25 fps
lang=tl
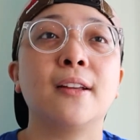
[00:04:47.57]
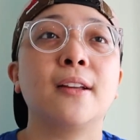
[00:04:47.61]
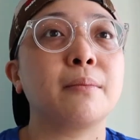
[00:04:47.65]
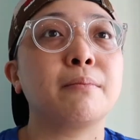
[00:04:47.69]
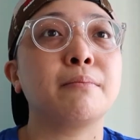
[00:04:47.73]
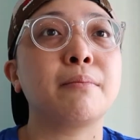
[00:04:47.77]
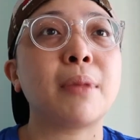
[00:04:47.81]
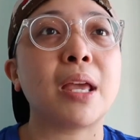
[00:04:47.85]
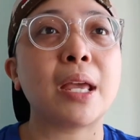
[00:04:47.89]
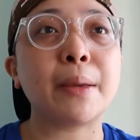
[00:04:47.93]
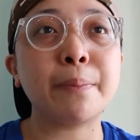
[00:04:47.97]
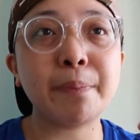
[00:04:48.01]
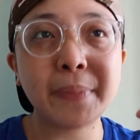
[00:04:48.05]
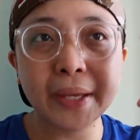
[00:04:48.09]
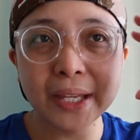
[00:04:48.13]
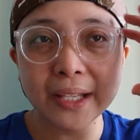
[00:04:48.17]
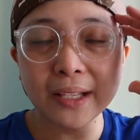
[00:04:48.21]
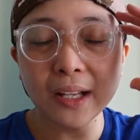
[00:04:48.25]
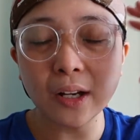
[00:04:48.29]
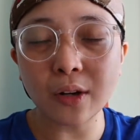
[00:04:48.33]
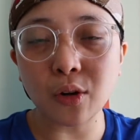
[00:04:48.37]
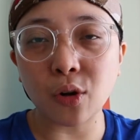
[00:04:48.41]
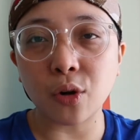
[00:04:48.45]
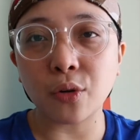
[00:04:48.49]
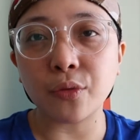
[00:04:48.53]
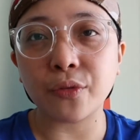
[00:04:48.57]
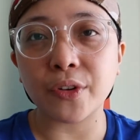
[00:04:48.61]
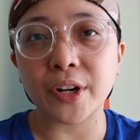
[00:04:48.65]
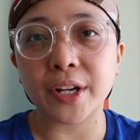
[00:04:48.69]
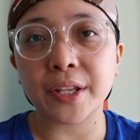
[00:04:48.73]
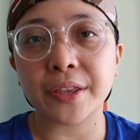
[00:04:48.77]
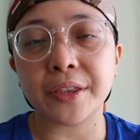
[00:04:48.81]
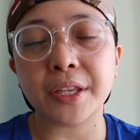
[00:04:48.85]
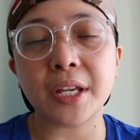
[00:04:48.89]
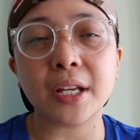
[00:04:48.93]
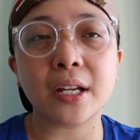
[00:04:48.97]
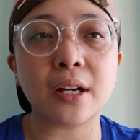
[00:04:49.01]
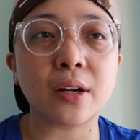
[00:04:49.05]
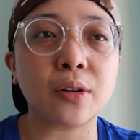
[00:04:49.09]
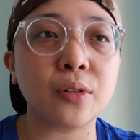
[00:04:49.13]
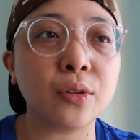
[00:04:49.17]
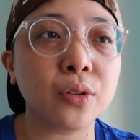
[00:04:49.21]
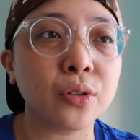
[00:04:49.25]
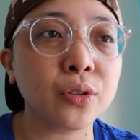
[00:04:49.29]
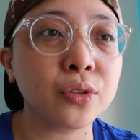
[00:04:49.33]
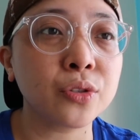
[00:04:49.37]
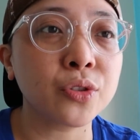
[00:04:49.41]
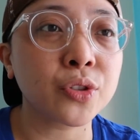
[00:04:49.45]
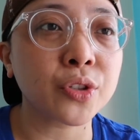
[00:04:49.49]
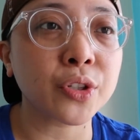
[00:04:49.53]
Maybe nag-overthink
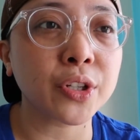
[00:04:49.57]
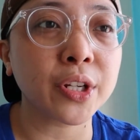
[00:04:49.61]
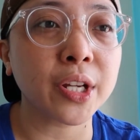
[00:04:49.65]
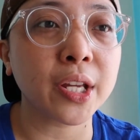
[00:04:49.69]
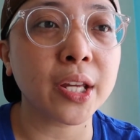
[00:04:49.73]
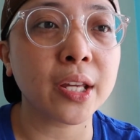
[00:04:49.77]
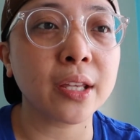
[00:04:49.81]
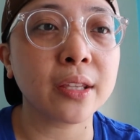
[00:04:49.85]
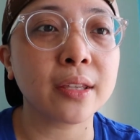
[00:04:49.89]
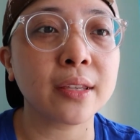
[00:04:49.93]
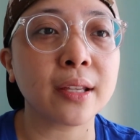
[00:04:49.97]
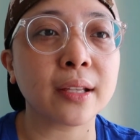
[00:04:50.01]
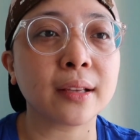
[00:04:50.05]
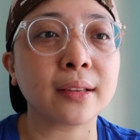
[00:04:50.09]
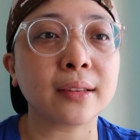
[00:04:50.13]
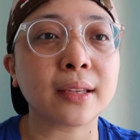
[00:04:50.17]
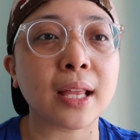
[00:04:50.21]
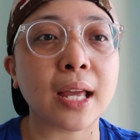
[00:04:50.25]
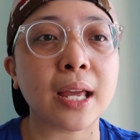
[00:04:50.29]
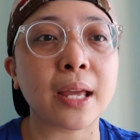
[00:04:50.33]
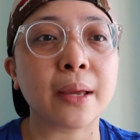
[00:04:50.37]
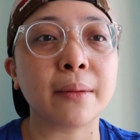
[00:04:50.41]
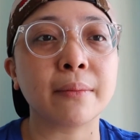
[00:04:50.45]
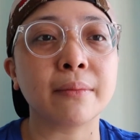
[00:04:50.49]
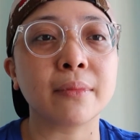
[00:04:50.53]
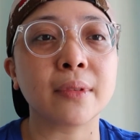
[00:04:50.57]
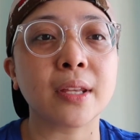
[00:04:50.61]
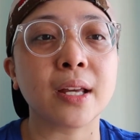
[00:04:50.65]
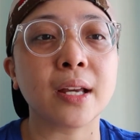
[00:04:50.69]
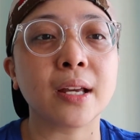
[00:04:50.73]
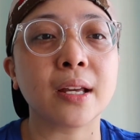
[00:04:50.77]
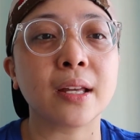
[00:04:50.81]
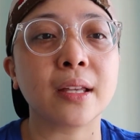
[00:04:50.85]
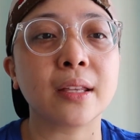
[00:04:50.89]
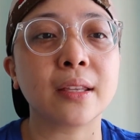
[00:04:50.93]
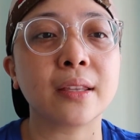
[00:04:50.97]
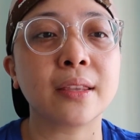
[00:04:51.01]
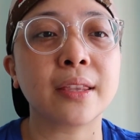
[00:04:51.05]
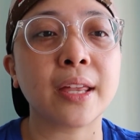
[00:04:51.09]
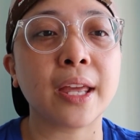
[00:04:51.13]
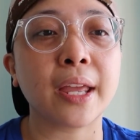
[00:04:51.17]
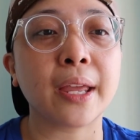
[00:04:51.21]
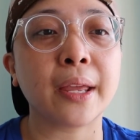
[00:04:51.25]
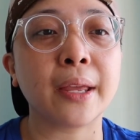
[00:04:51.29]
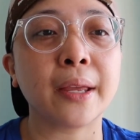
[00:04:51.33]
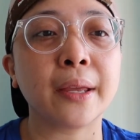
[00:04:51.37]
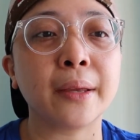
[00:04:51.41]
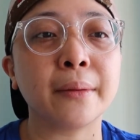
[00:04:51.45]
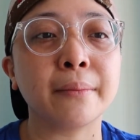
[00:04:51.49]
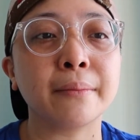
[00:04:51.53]
ako during that time na
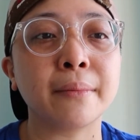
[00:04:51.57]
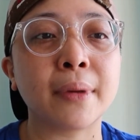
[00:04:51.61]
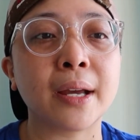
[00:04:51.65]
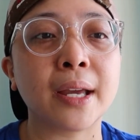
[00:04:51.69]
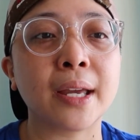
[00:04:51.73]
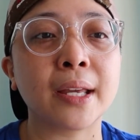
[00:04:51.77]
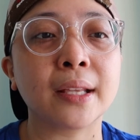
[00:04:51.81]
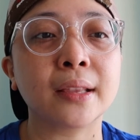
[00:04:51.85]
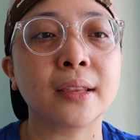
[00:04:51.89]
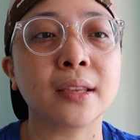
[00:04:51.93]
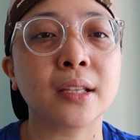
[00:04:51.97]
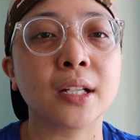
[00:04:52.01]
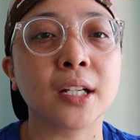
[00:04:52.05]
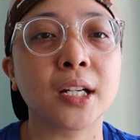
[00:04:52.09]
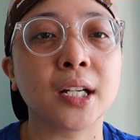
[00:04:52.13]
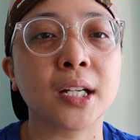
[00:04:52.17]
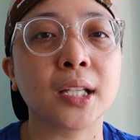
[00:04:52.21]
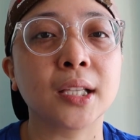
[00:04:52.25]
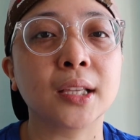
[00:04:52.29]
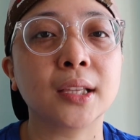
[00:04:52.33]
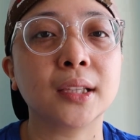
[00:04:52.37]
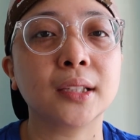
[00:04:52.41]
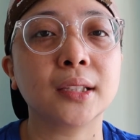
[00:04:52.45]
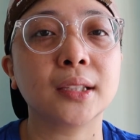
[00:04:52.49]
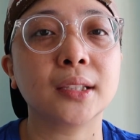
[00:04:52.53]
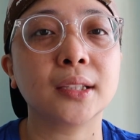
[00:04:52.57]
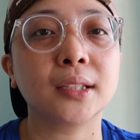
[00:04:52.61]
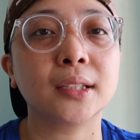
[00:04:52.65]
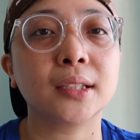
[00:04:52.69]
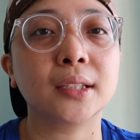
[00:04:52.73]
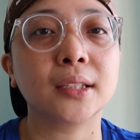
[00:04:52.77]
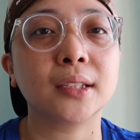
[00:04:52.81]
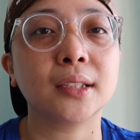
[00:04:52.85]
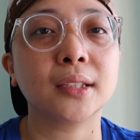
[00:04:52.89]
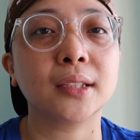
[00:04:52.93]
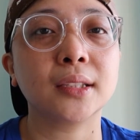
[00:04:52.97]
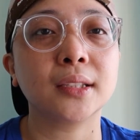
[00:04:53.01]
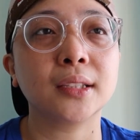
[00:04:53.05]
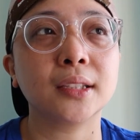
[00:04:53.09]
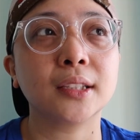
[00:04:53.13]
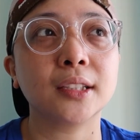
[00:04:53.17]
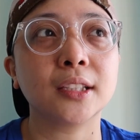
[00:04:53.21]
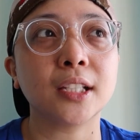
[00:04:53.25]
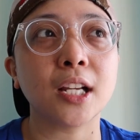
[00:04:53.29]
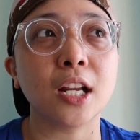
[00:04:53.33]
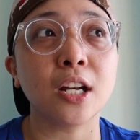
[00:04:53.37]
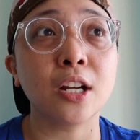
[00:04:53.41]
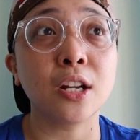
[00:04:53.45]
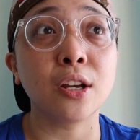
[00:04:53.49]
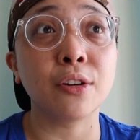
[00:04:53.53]
they might not
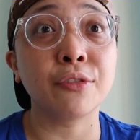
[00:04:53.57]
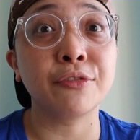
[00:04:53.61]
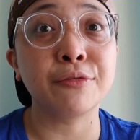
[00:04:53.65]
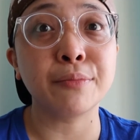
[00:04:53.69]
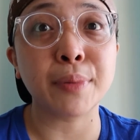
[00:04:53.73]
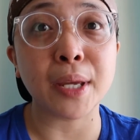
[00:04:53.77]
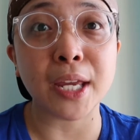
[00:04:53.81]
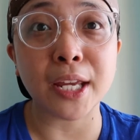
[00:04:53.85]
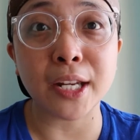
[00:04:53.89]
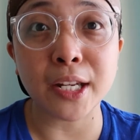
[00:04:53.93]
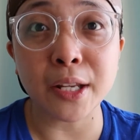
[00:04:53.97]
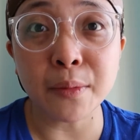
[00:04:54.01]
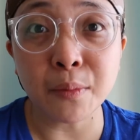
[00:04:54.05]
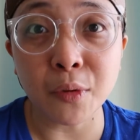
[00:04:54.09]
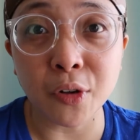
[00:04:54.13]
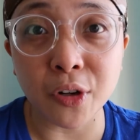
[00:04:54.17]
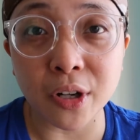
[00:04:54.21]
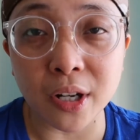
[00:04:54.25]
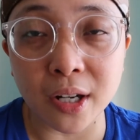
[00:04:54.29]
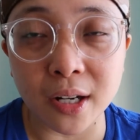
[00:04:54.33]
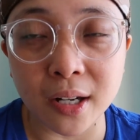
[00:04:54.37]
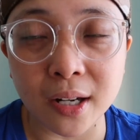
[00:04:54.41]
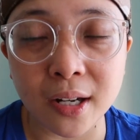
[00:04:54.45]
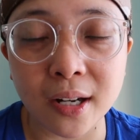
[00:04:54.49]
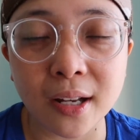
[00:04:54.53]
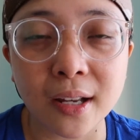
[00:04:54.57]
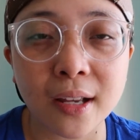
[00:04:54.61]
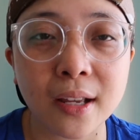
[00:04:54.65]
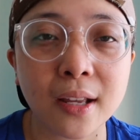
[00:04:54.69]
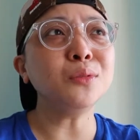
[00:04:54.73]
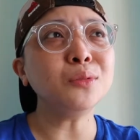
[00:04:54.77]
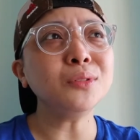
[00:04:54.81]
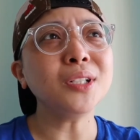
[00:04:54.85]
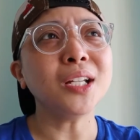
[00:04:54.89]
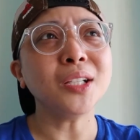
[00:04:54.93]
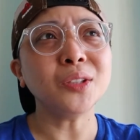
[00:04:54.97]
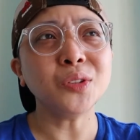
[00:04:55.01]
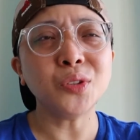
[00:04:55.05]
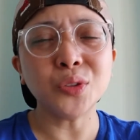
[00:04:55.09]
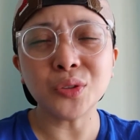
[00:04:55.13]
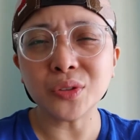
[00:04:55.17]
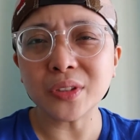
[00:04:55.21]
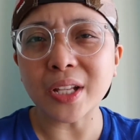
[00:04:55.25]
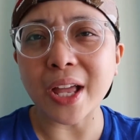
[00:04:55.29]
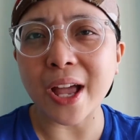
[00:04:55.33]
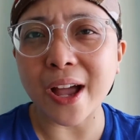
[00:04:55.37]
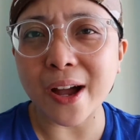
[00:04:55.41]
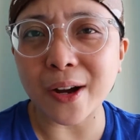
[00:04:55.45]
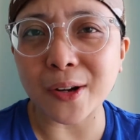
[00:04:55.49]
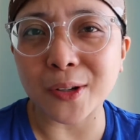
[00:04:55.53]
love me anymore. Nung
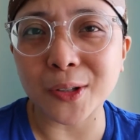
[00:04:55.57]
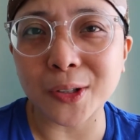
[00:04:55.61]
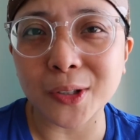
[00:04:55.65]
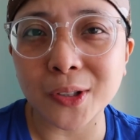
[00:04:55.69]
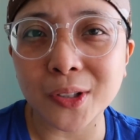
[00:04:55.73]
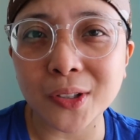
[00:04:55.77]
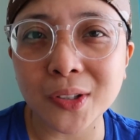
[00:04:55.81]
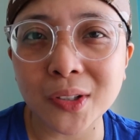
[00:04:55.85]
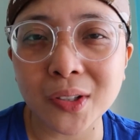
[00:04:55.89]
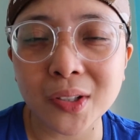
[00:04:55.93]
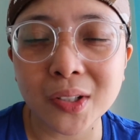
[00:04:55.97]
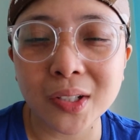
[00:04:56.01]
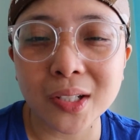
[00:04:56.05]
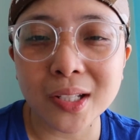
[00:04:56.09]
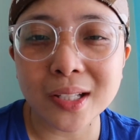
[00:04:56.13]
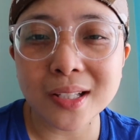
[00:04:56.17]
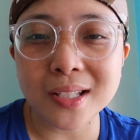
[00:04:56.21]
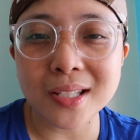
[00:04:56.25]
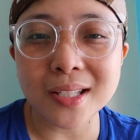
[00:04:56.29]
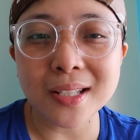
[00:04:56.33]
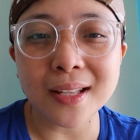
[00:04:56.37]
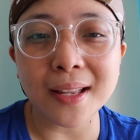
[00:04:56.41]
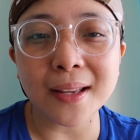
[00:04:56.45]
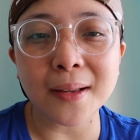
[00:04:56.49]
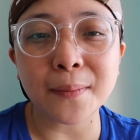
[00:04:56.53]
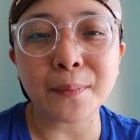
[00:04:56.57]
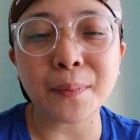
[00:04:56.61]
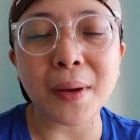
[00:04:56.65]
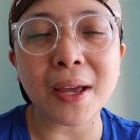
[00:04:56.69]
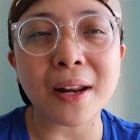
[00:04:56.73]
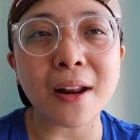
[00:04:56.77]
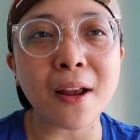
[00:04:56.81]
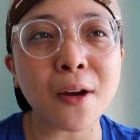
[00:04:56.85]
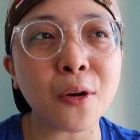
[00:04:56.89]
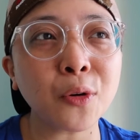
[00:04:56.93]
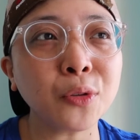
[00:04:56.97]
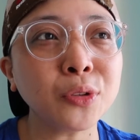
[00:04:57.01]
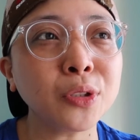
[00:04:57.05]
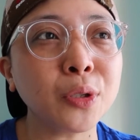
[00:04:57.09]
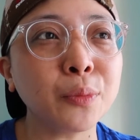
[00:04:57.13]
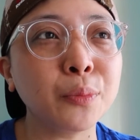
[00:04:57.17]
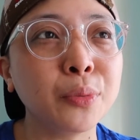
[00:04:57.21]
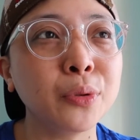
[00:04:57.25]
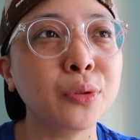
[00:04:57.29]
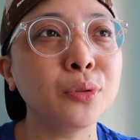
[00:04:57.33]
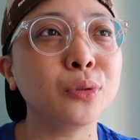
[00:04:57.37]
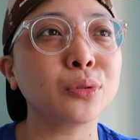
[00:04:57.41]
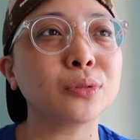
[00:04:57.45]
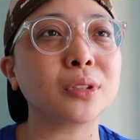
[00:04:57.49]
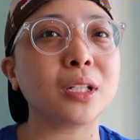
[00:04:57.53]
nandun na ako, it's like, para akong
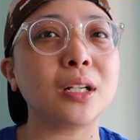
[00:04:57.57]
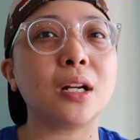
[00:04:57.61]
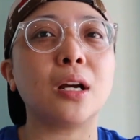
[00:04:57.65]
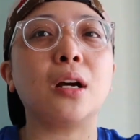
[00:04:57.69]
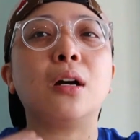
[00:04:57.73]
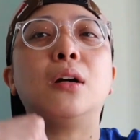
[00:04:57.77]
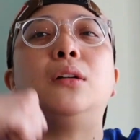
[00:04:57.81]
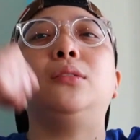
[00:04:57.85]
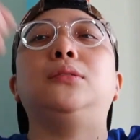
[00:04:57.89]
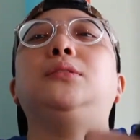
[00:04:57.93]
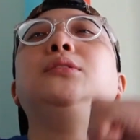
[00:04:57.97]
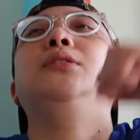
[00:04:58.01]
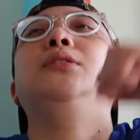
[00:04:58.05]
nabunutan ng...